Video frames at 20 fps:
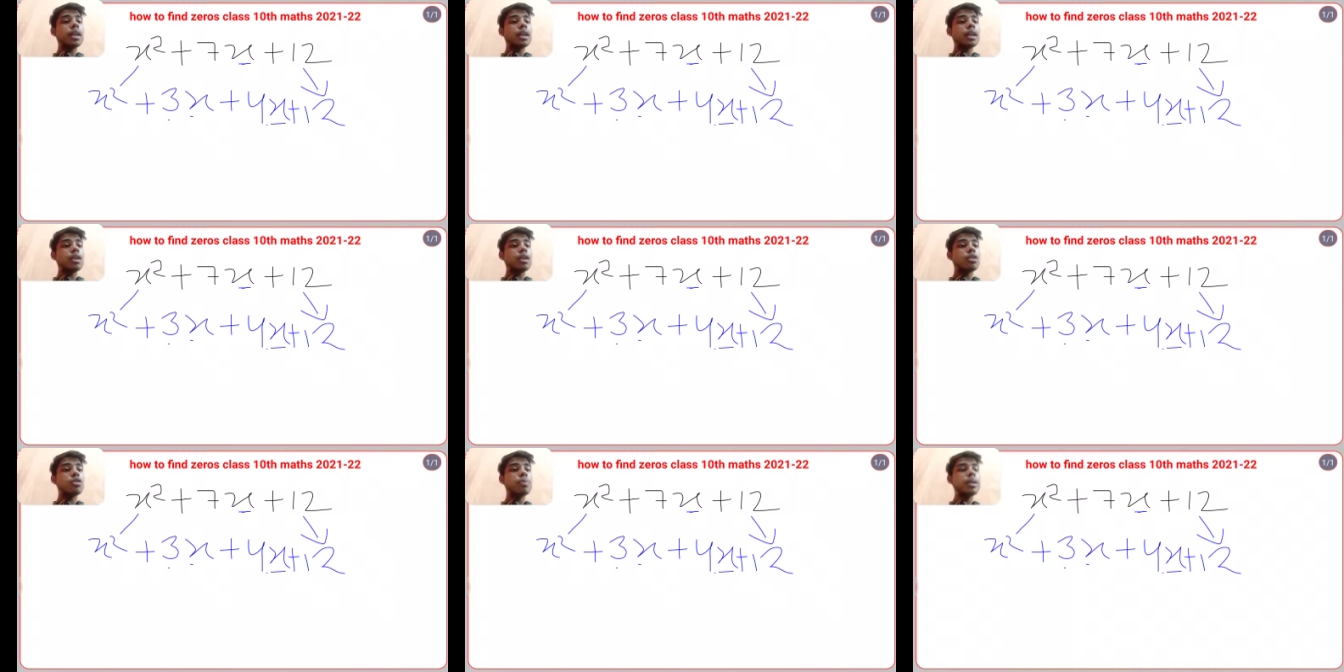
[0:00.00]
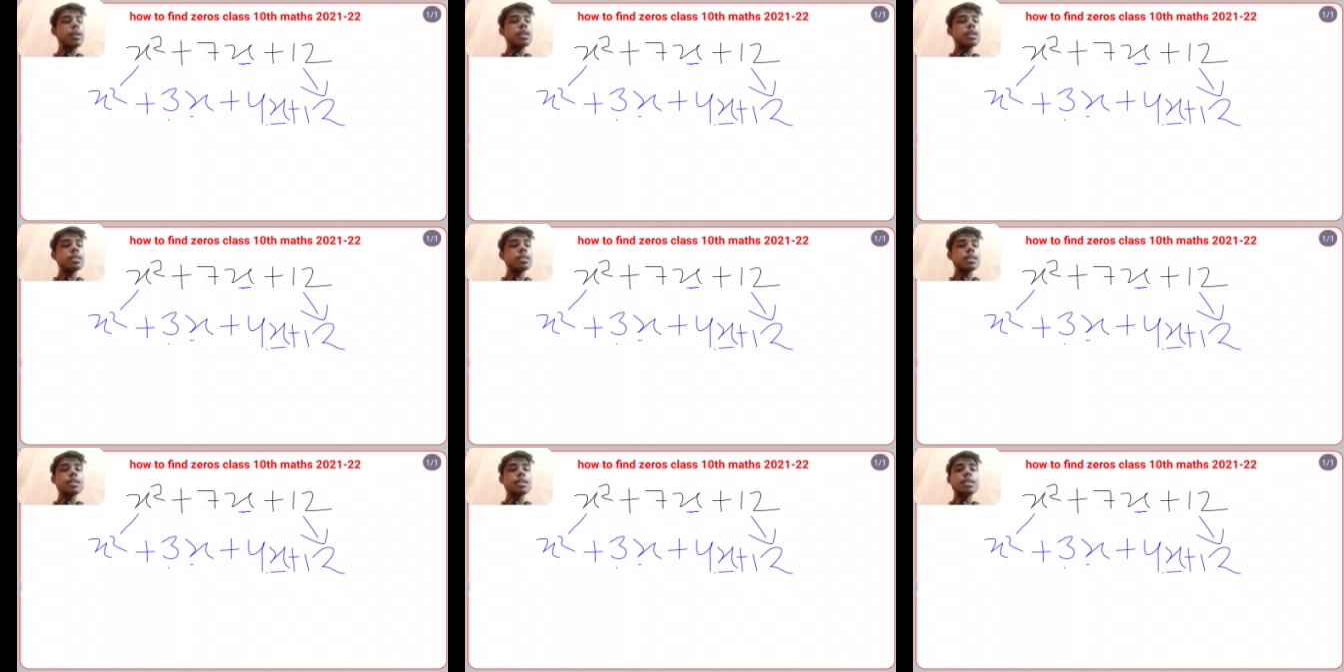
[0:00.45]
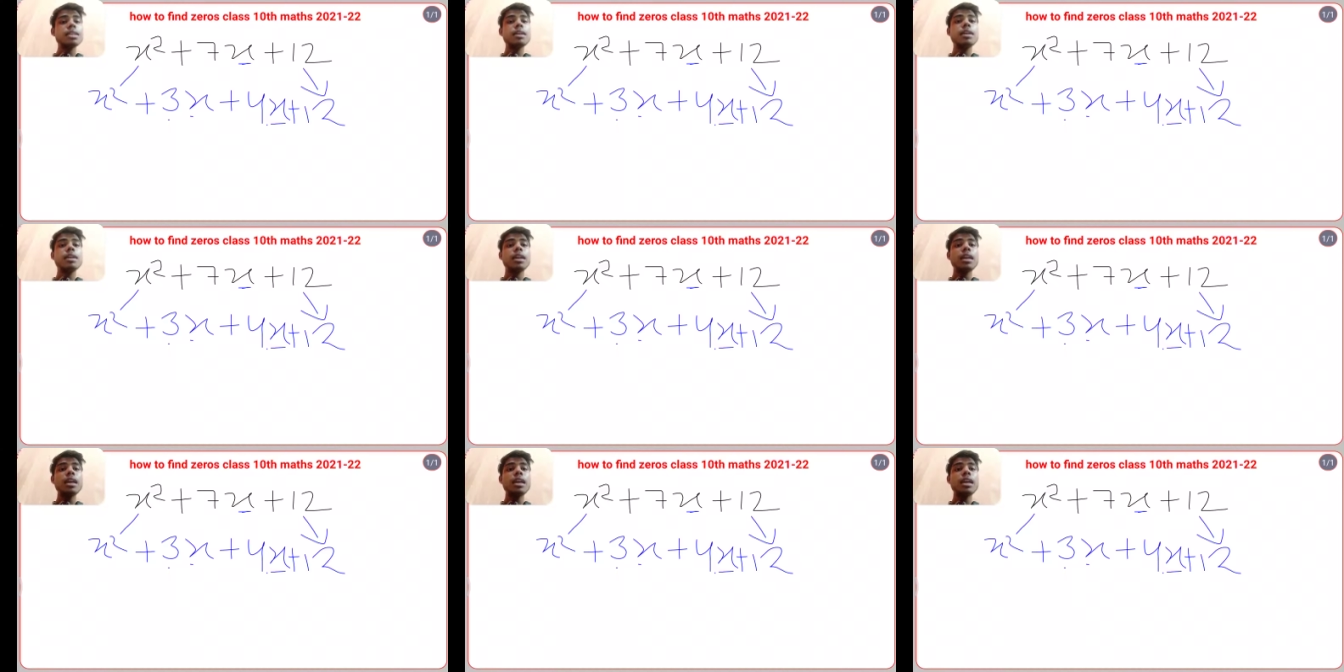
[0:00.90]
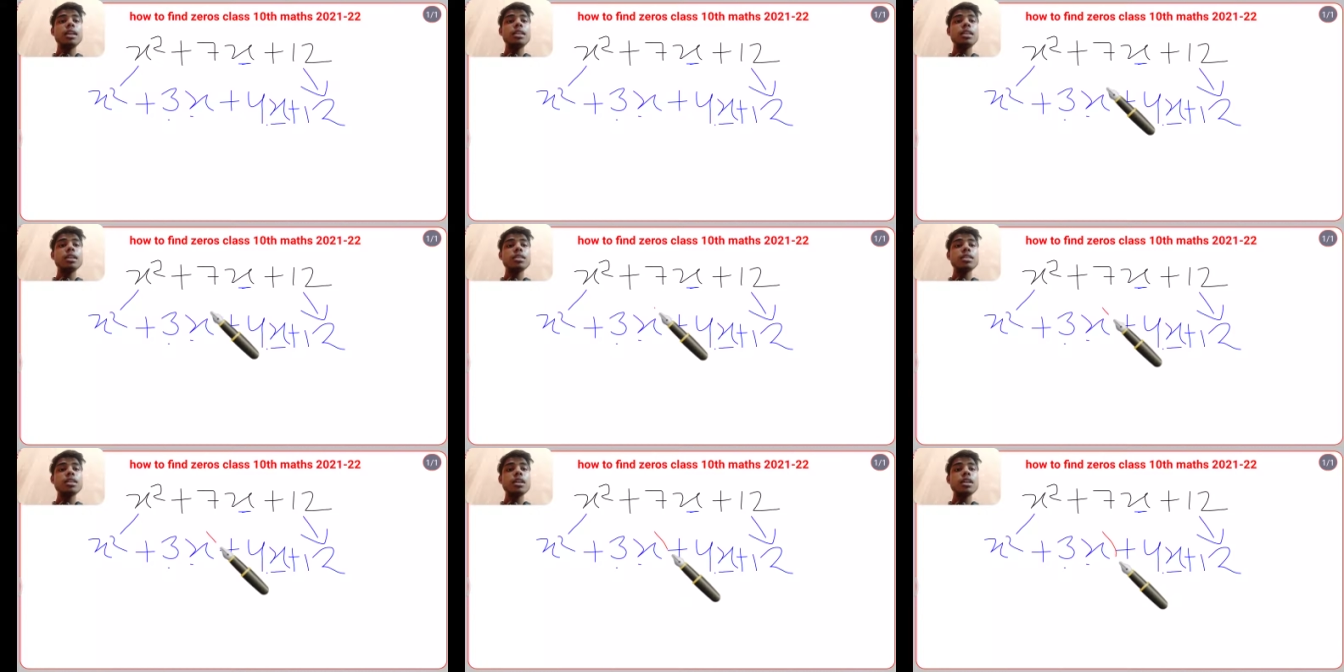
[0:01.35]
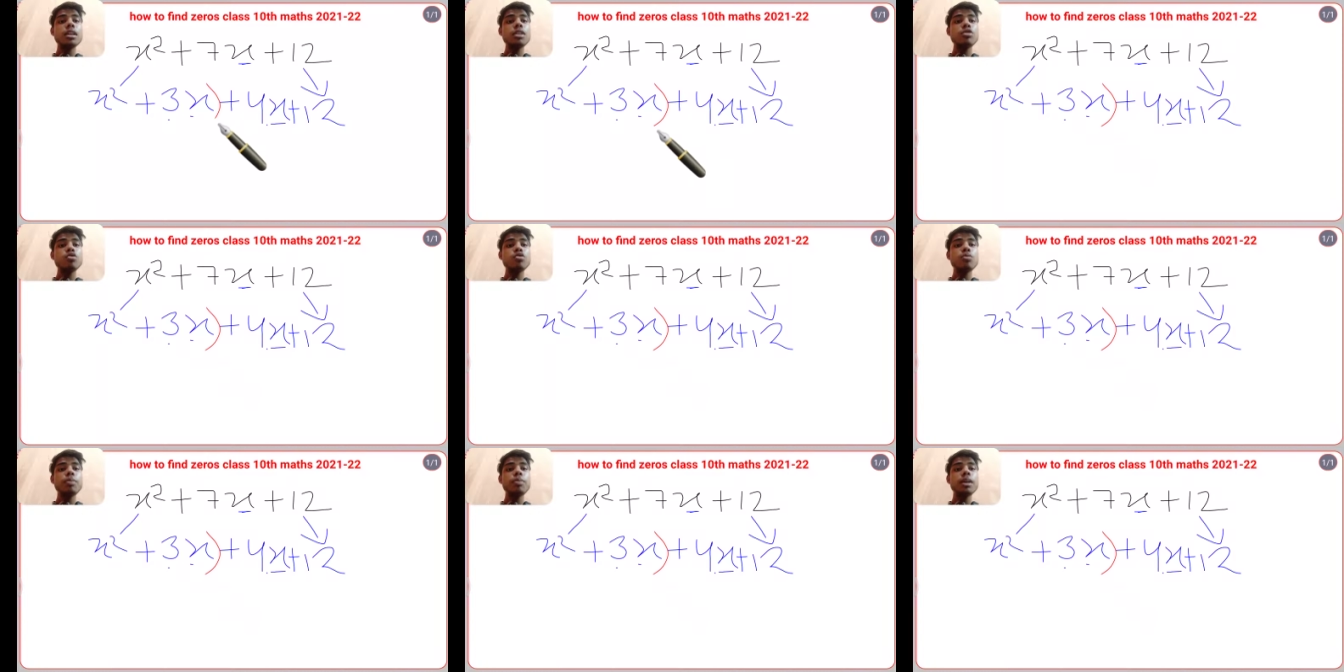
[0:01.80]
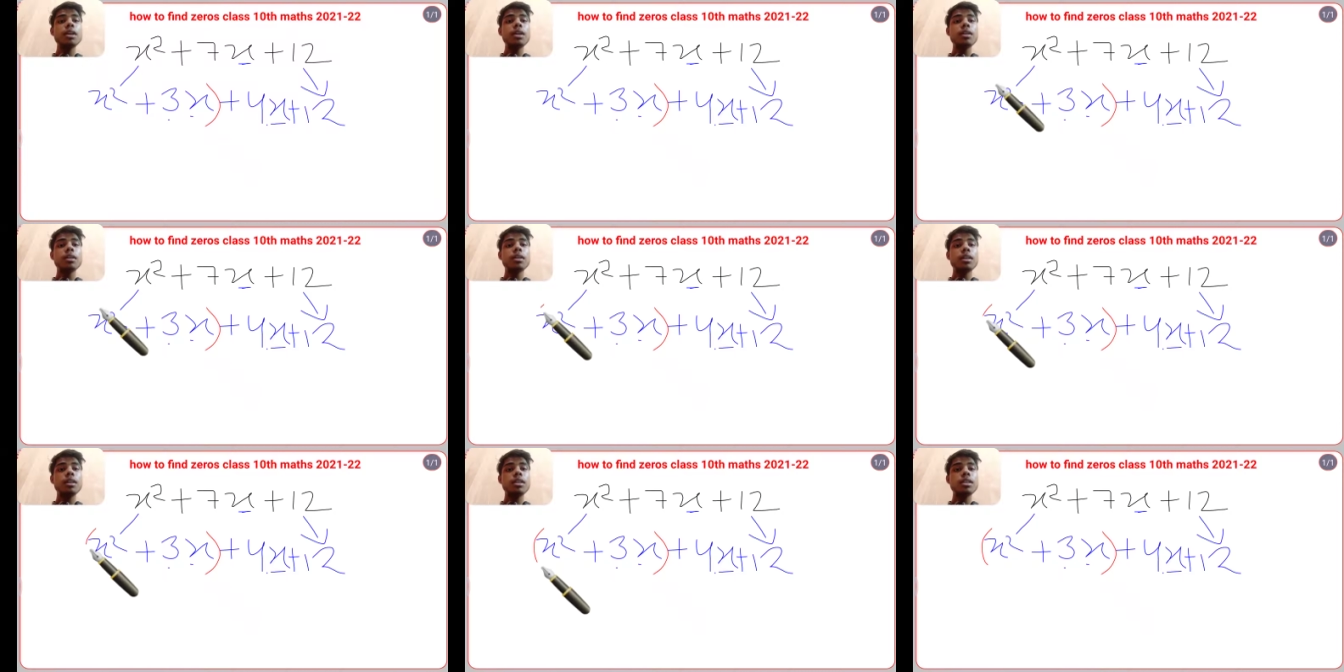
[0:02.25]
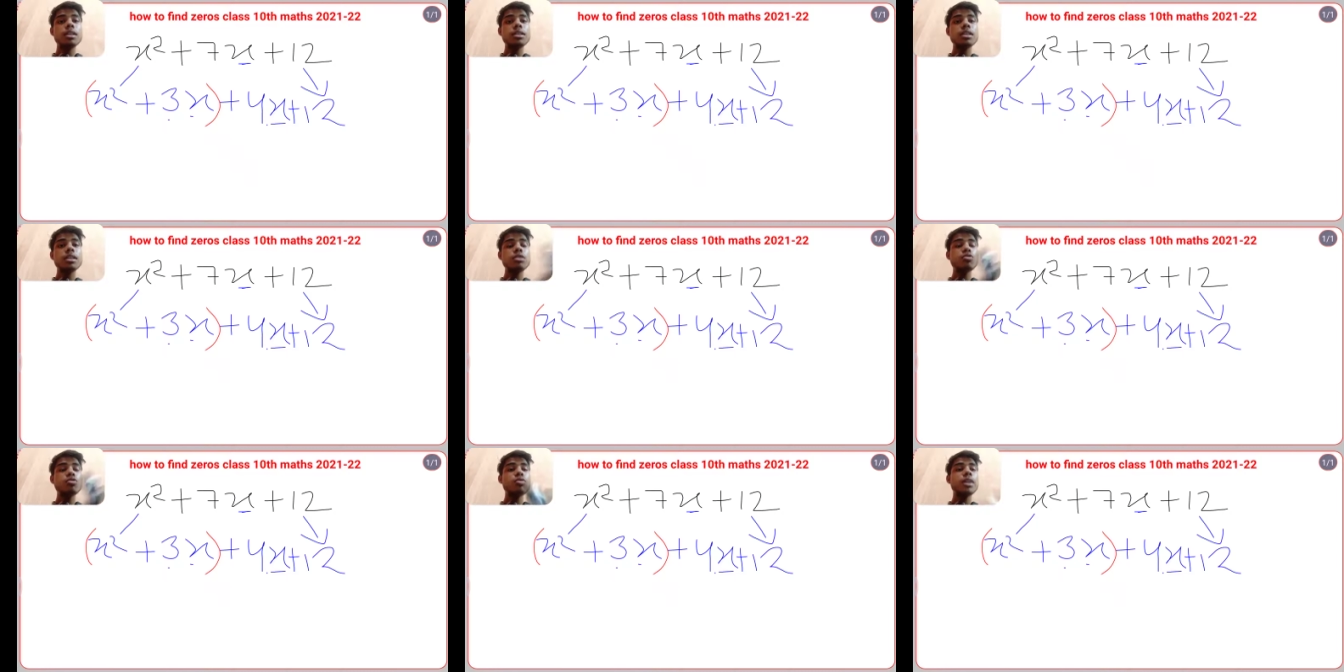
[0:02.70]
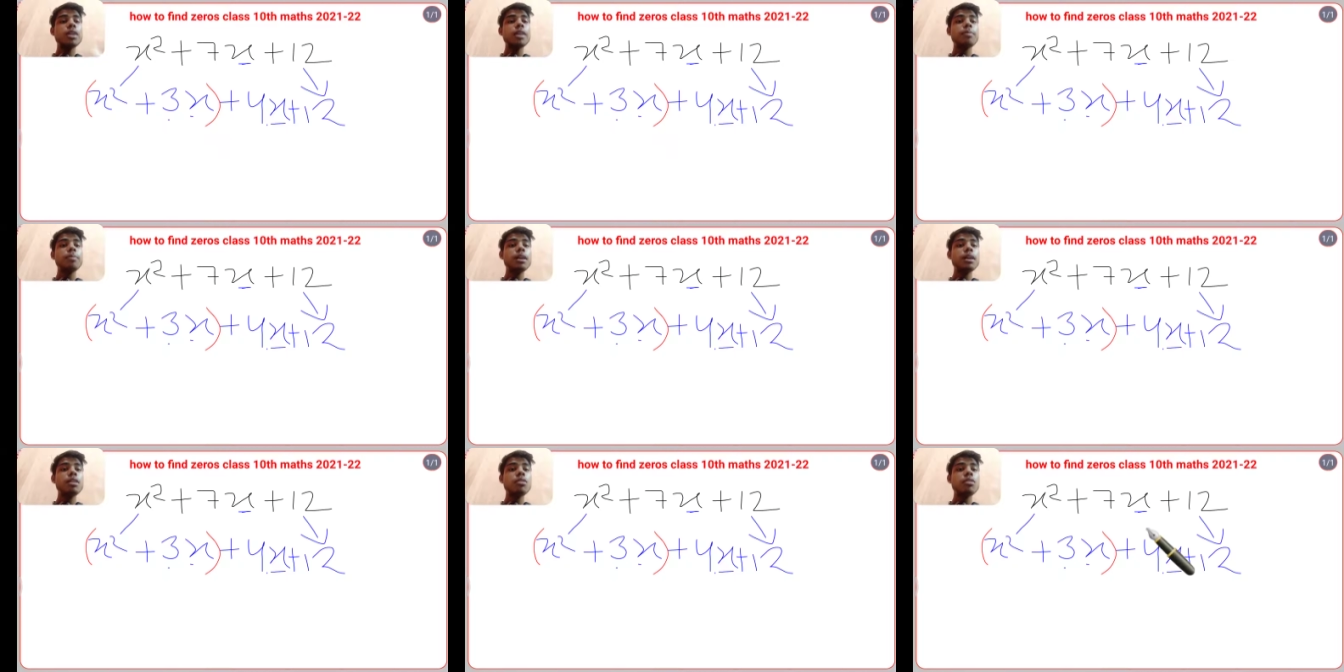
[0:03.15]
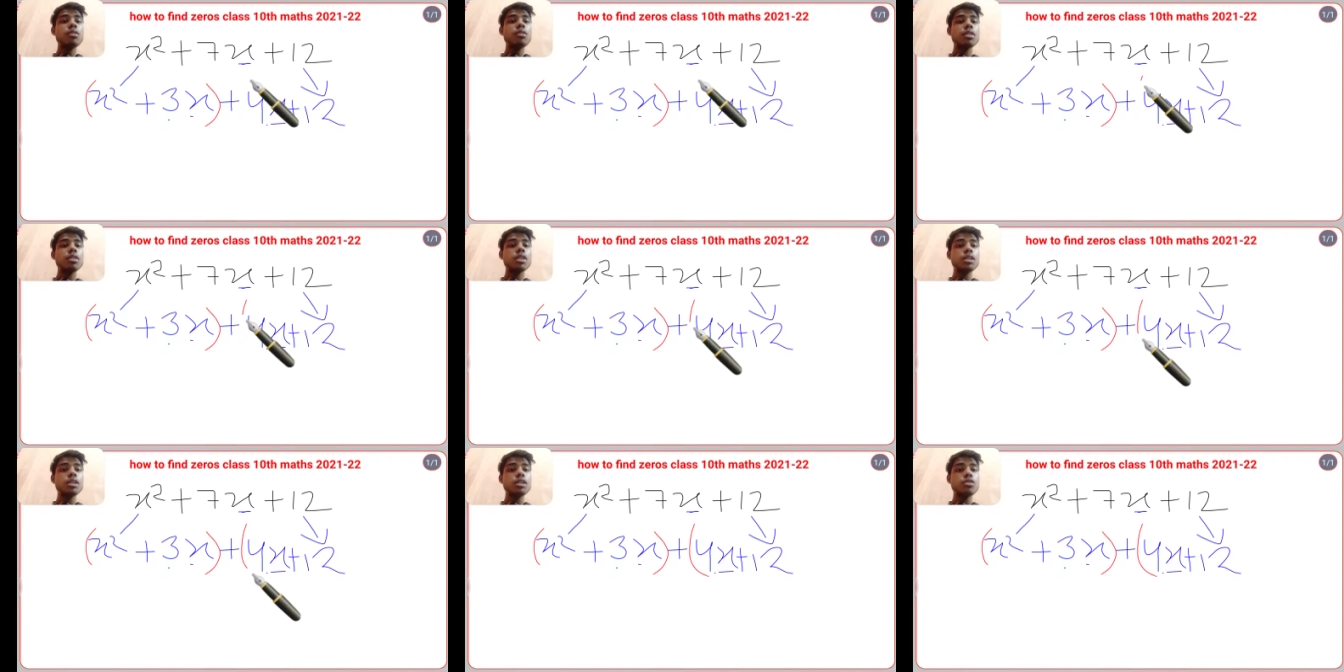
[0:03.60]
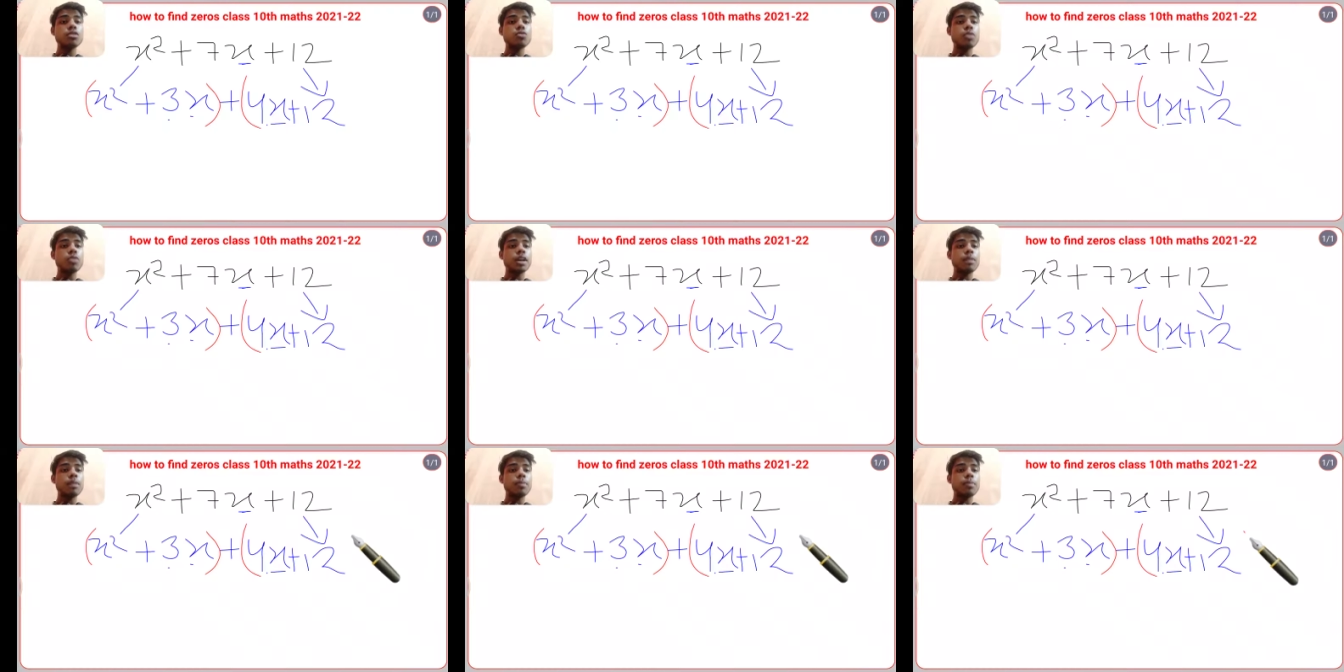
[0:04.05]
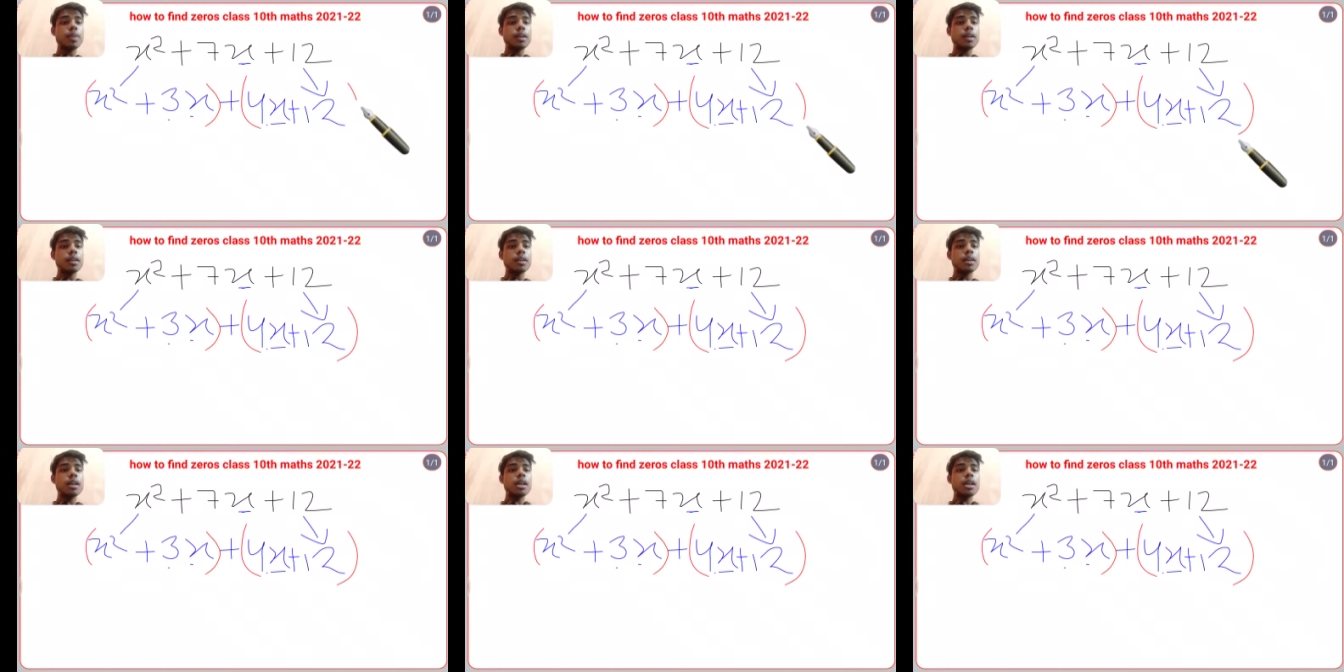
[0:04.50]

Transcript: ग्रुपिंग किस तरह से करेंगे इधर से टू पेयर इधर से टू का एक पेयर और इधर से टू का एक पेयर